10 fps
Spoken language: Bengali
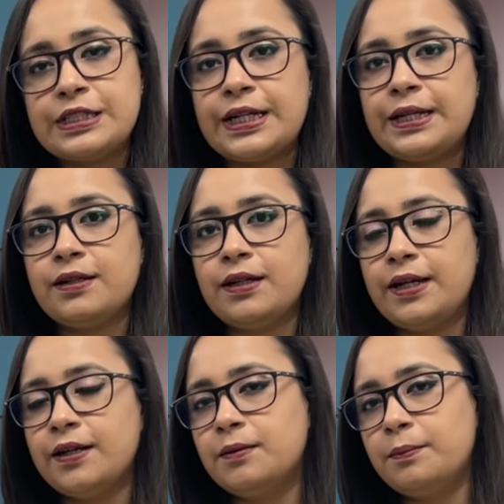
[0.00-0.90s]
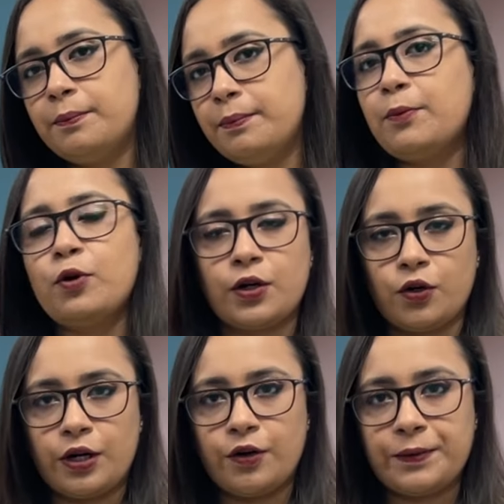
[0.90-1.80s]
সেই ব্যবহার
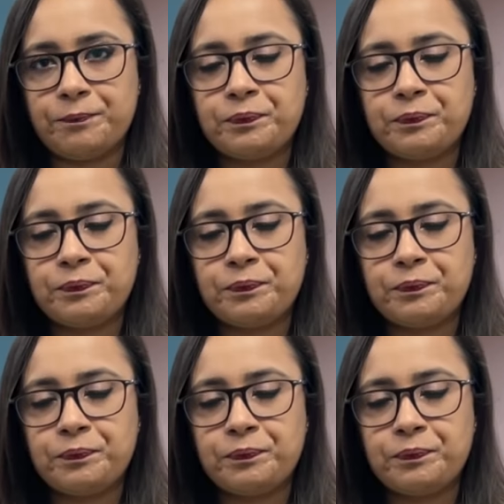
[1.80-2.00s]
করা হয়